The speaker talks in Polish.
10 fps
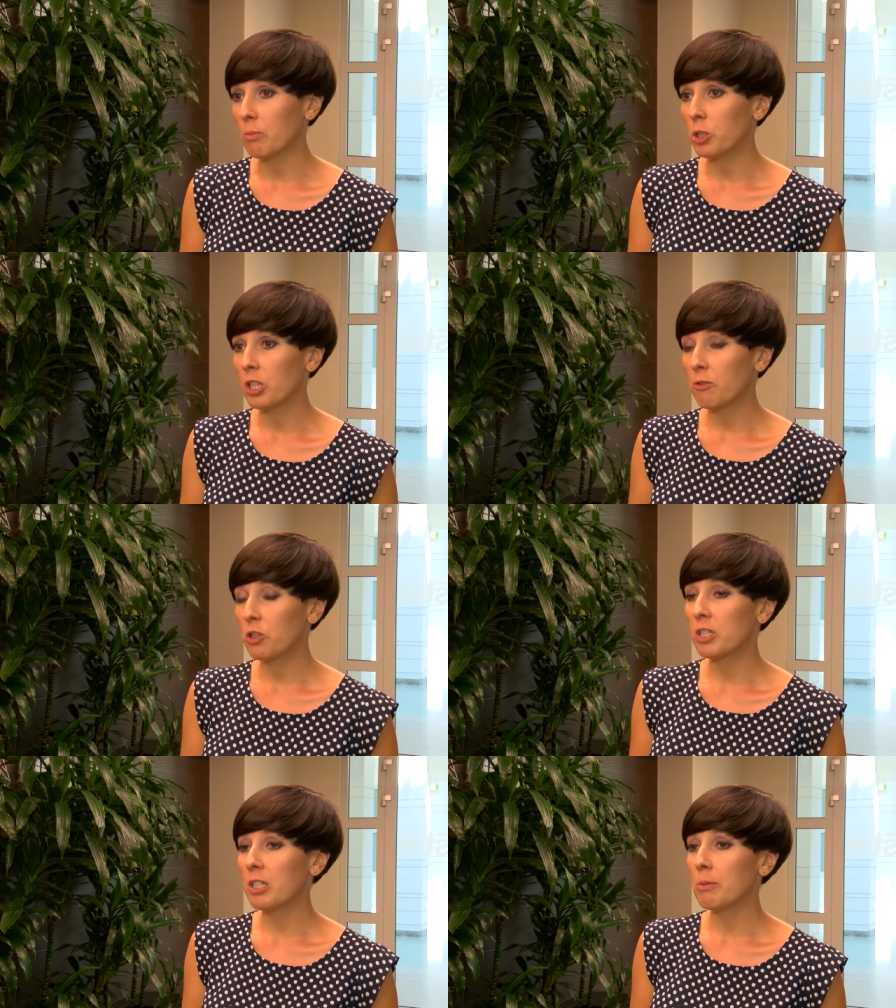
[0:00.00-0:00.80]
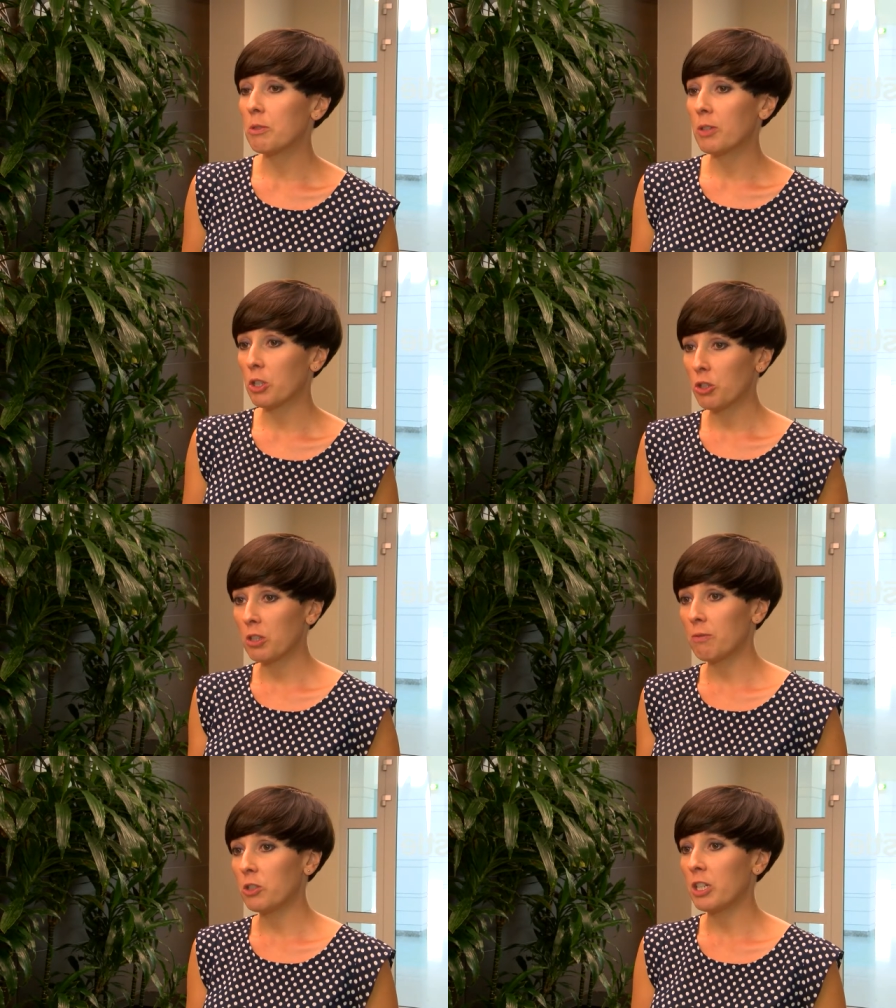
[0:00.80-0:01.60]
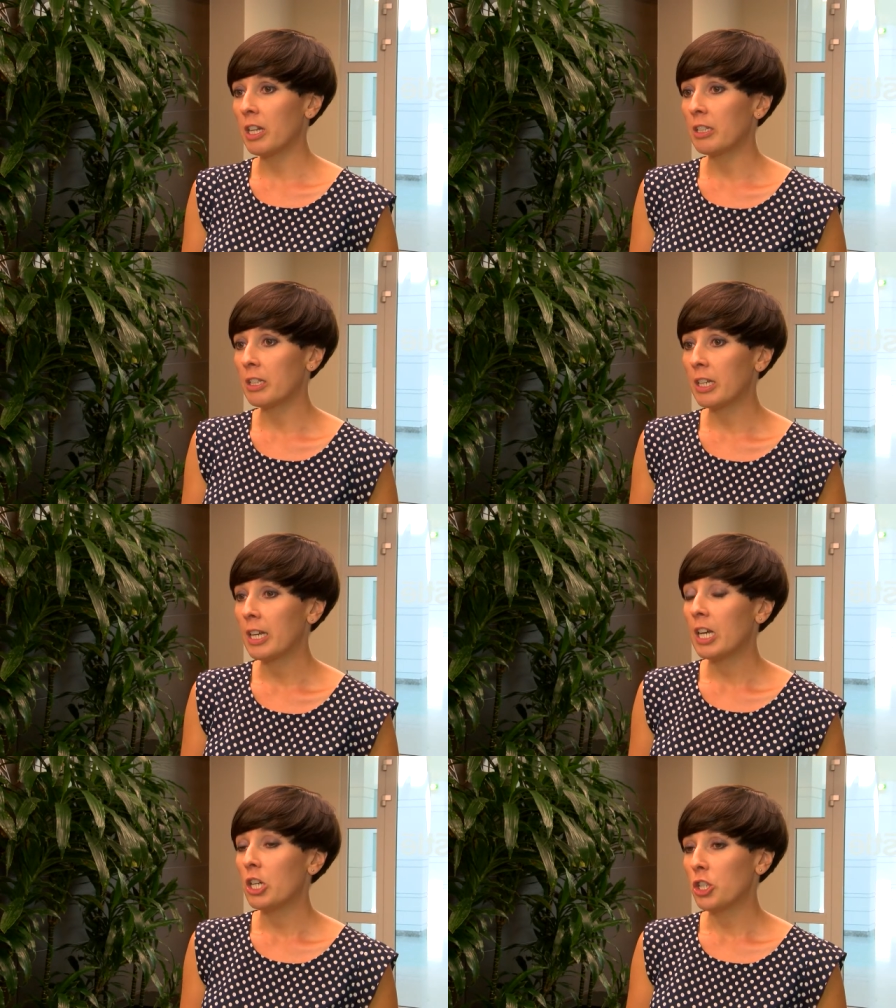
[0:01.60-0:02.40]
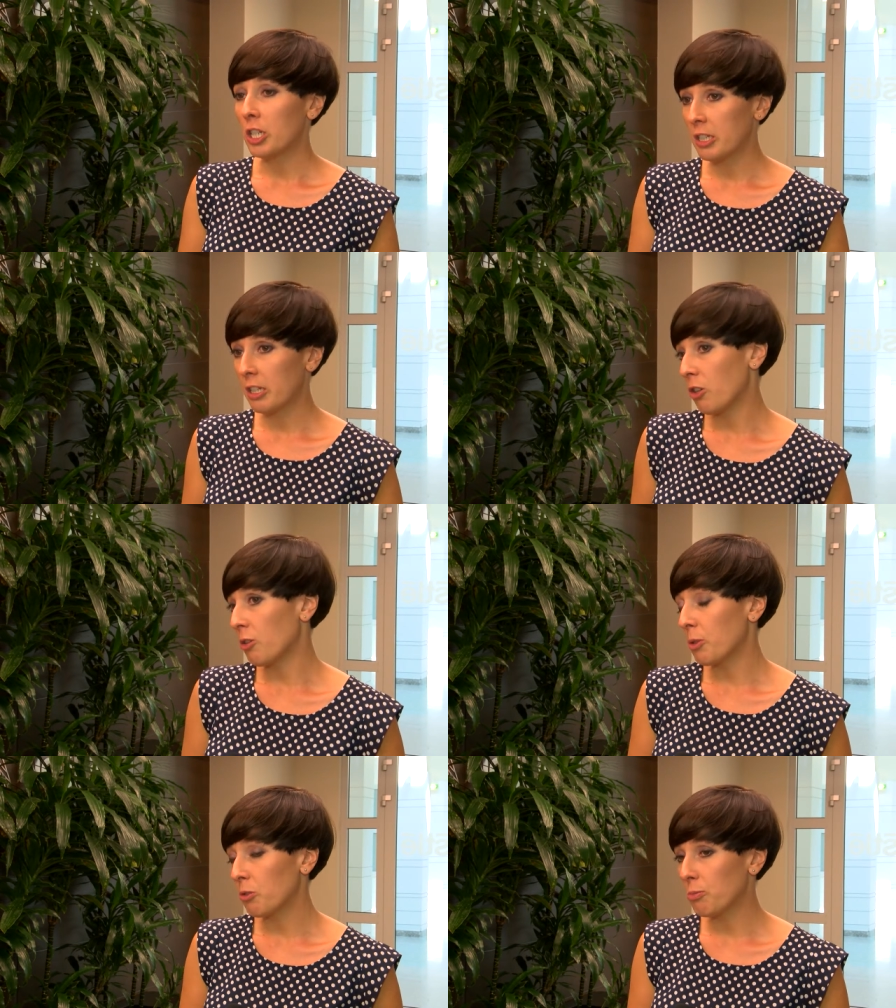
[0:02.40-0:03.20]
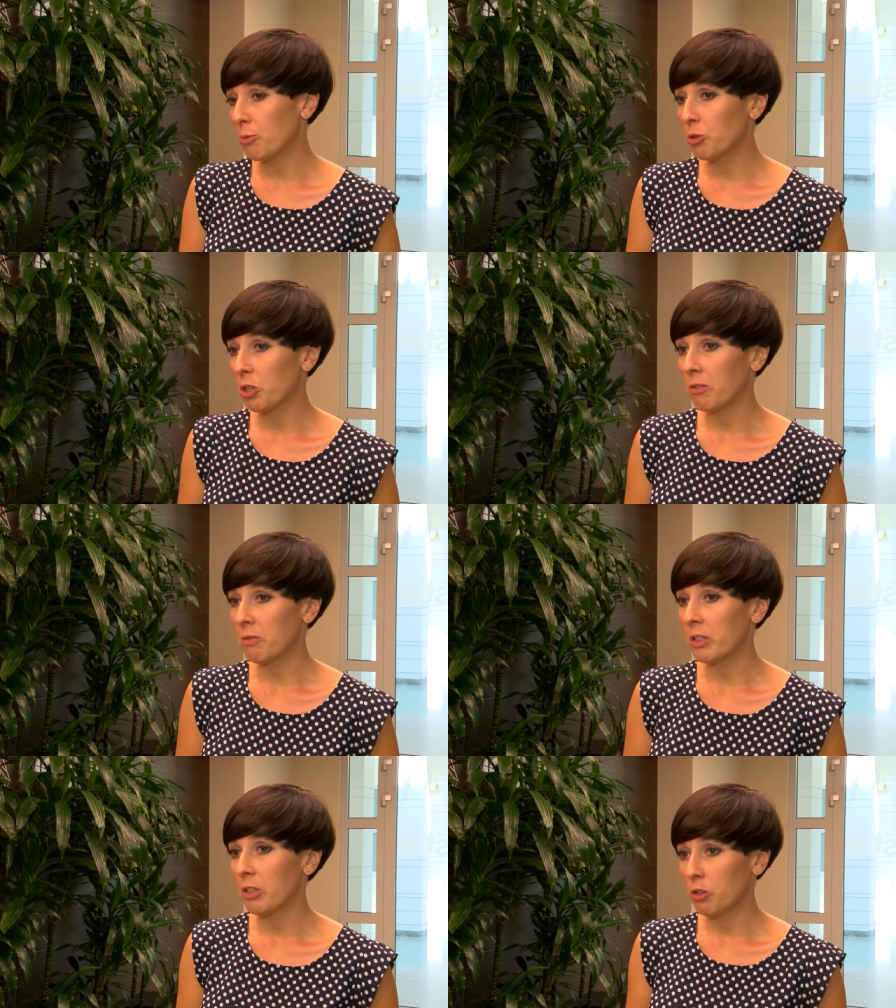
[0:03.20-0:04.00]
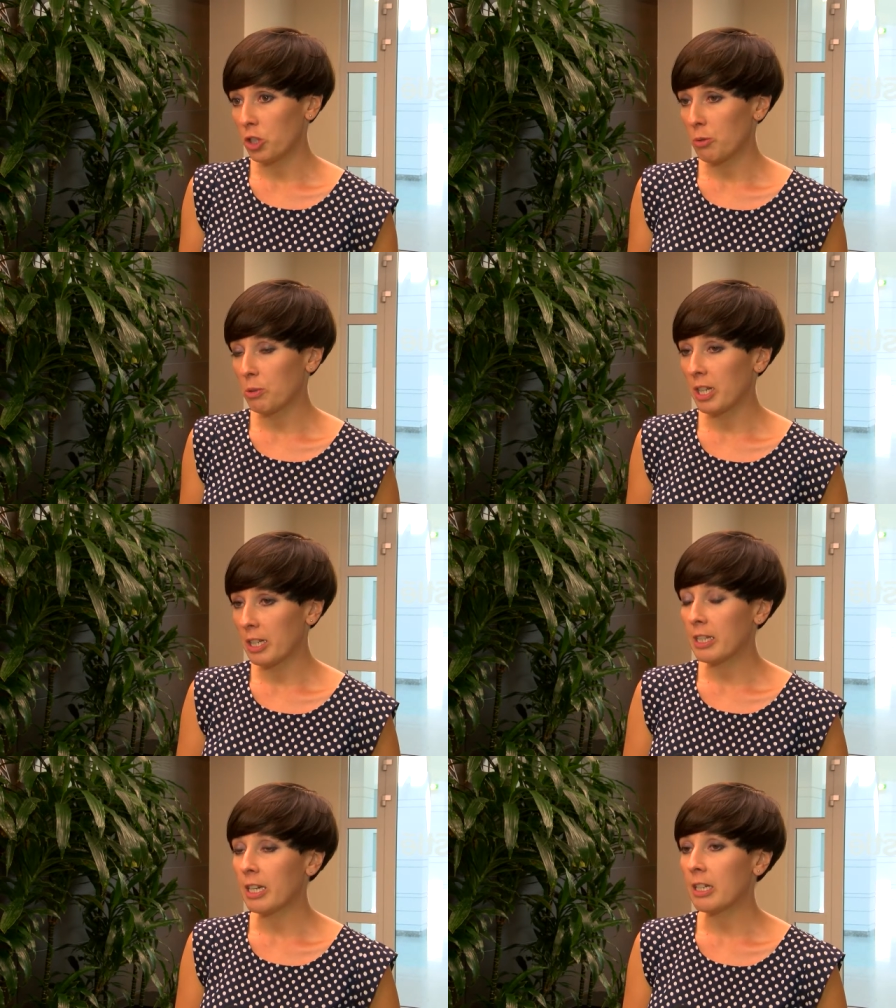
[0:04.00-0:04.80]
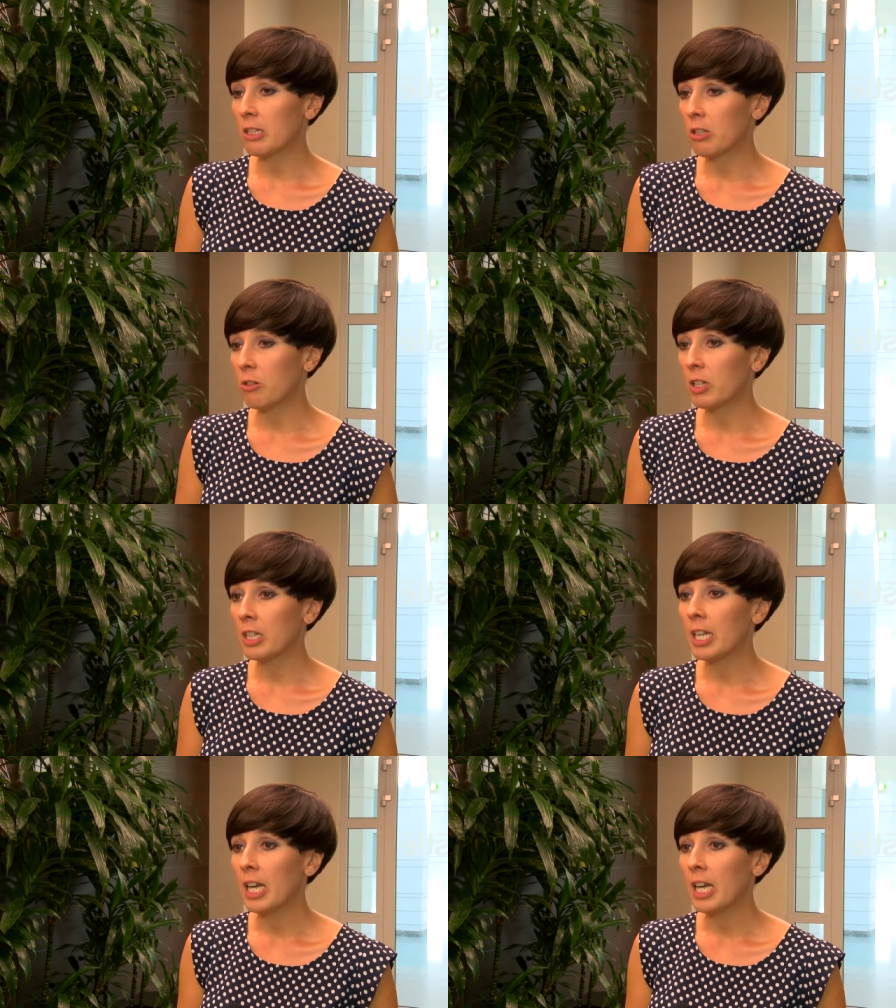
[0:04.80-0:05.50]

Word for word: Przede wszystkim zwiększone wydzielanie żeńskich hormonów płciowych, chociażby takich jak estrogen,